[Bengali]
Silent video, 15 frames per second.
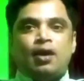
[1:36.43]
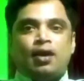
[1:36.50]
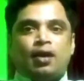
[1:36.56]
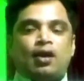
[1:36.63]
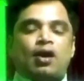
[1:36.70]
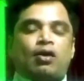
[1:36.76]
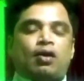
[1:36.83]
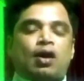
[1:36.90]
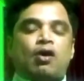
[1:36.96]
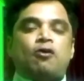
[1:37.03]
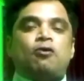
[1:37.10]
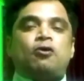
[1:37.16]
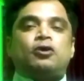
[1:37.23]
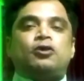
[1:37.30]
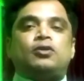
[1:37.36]
গ্রাহক
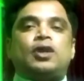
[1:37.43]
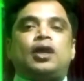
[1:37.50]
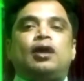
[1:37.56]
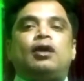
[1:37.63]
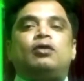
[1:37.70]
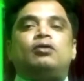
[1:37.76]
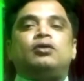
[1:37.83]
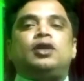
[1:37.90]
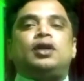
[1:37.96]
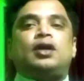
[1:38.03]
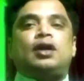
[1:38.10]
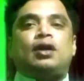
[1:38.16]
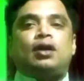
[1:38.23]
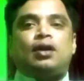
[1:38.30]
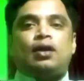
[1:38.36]
হয়তো তার অ্যাকাউন্ট থেকে
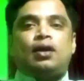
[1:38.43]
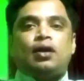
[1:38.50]
টাকা